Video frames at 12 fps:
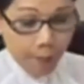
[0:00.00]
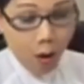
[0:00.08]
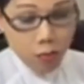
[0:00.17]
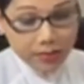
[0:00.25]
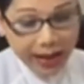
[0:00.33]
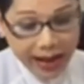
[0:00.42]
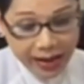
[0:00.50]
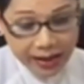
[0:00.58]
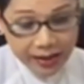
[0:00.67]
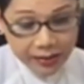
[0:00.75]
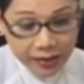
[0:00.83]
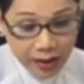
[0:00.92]
một
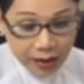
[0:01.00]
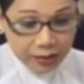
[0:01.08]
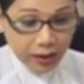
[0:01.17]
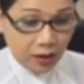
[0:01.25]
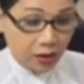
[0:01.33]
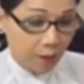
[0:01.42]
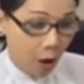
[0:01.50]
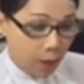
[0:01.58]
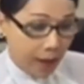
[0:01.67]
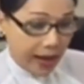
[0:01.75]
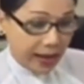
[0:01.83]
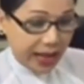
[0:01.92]
thằng từ
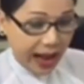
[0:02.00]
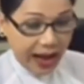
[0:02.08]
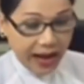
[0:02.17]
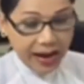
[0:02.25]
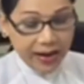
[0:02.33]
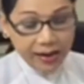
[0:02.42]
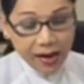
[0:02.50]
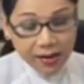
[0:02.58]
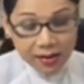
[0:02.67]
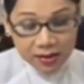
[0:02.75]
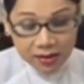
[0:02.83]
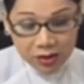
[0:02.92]
một thằng
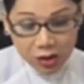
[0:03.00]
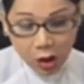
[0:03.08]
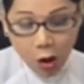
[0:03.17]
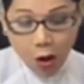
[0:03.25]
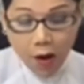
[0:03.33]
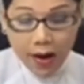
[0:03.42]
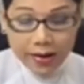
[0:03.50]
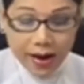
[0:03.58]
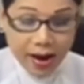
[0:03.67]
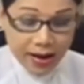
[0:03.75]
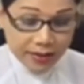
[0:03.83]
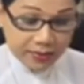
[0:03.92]
lính cho
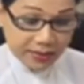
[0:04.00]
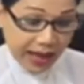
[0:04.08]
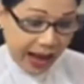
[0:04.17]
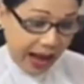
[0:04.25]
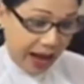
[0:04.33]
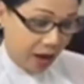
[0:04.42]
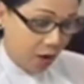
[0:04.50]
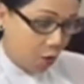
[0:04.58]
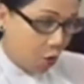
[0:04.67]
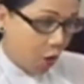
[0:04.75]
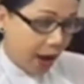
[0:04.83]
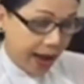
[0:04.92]
đến
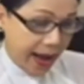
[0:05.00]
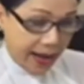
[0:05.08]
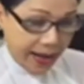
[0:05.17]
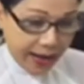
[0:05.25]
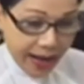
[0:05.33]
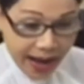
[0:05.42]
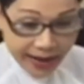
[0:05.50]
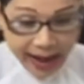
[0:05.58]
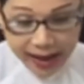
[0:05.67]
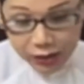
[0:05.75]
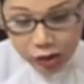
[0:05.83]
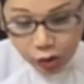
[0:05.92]
thằng quan
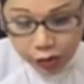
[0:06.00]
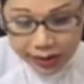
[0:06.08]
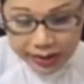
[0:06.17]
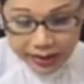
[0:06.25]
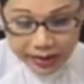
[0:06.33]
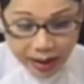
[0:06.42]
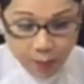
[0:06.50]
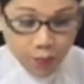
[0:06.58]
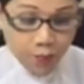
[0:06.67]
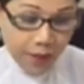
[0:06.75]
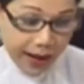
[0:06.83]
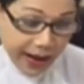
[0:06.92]
đảng suối
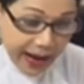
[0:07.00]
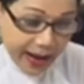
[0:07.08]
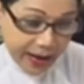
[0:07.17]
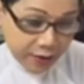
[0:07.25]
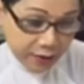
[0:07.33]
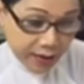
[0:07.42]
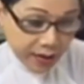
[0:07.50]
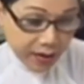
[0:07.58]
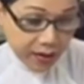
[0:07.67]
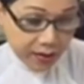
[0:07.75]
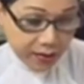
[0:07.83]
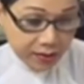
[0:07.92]
công an giết
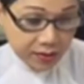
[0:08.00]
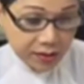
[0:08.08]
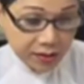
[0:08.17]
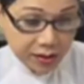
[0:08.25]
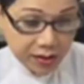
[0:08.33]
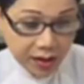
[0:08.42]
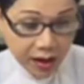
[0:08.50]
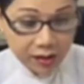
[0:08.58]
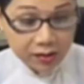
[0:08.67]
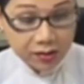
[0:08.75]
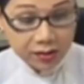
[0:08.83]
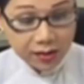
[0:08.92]
người
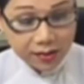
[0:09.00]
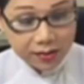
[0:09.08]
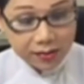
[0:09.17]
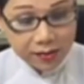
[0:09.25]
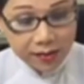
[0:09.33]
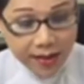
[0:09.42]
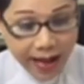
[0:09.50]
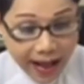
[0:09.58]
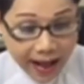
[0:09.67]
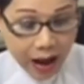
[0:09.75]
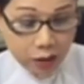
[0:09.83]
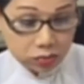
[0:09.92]
nhận thưởng
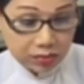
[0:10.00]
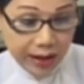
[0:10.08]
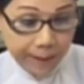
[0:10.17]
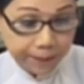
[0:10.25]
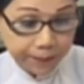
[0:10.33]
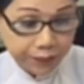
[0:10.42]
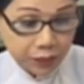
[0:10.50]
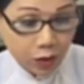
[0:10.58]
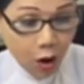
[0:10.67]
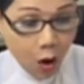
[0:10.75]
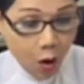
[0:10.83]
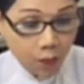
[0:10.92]
học tập
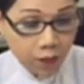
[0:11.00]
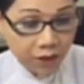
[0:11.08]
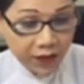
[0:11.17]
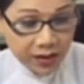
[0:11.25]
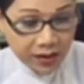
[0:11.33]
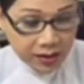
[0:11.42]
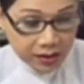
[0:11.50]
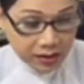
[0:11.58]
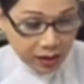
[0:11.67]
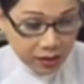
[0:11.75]
tôn vinh